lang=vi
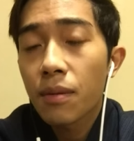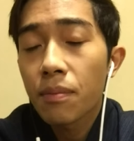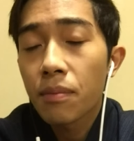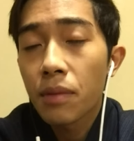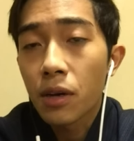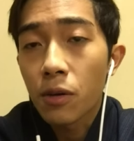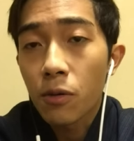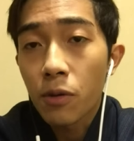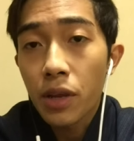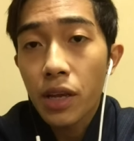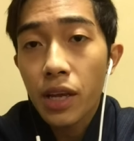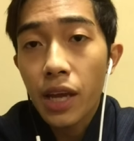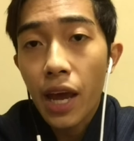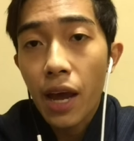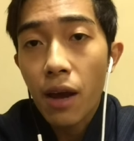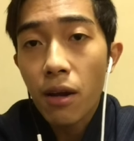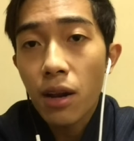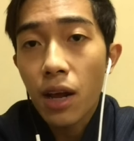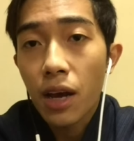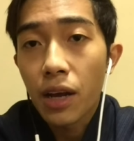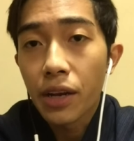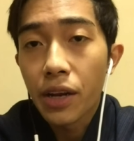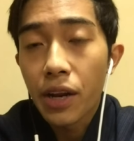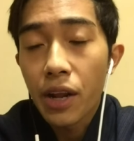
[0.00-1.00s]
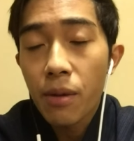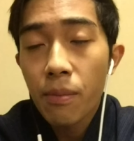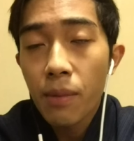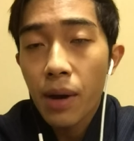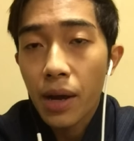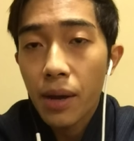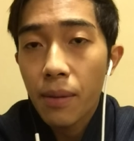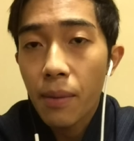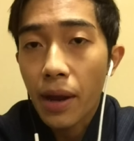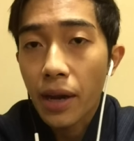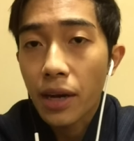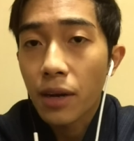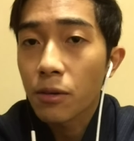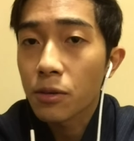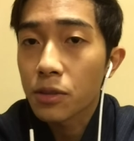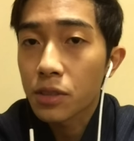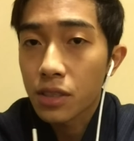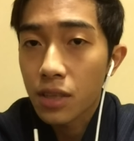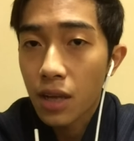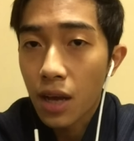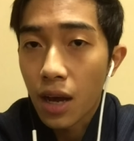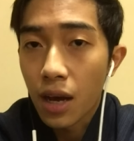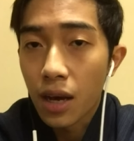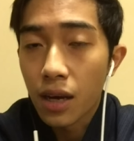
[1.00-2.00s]
mình khuyến cáo là nếu mà các bạn nào
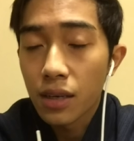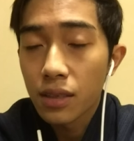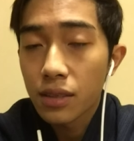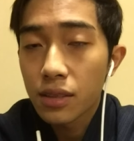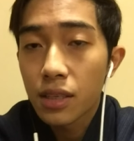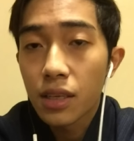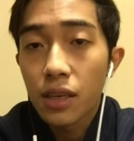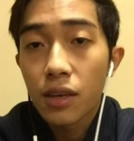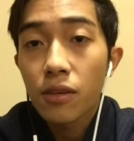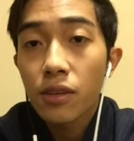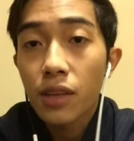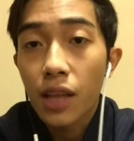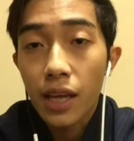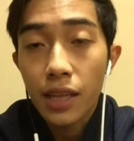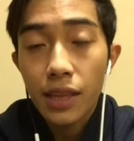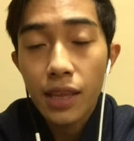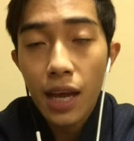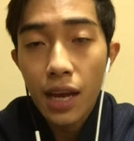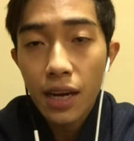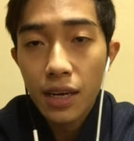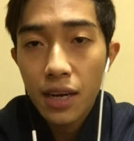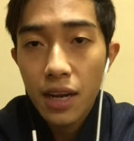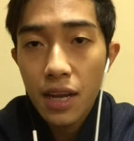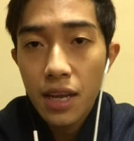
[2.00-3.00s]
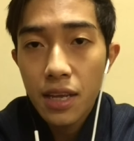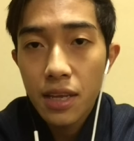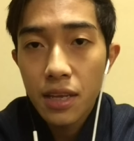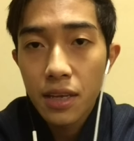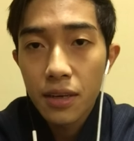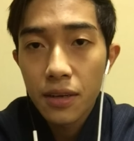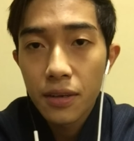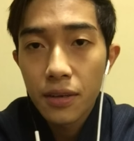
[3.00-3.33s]
sợ thì có thể tắt đi